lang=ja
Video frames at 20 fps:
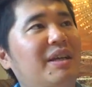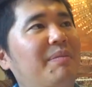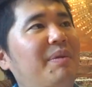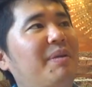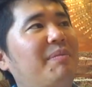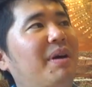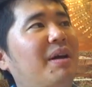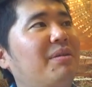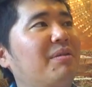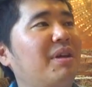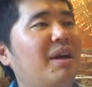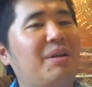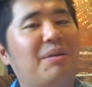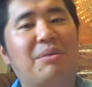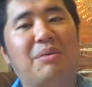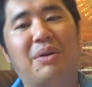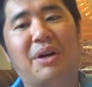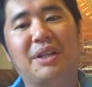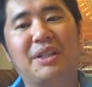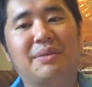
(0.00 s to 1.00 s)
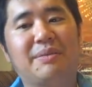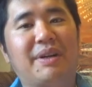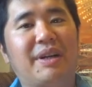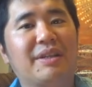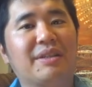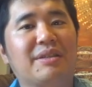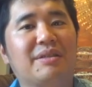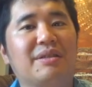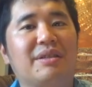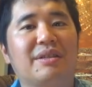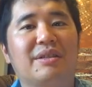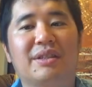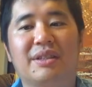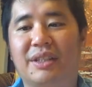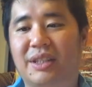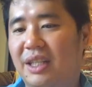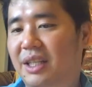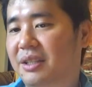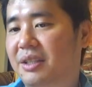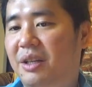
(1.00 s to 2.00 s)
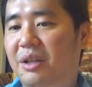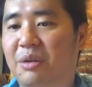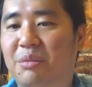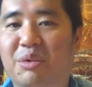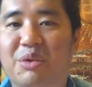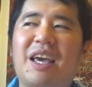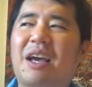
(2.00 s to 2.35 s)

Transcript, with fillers: やっぱり窓ないところは一番安くいいんですけども、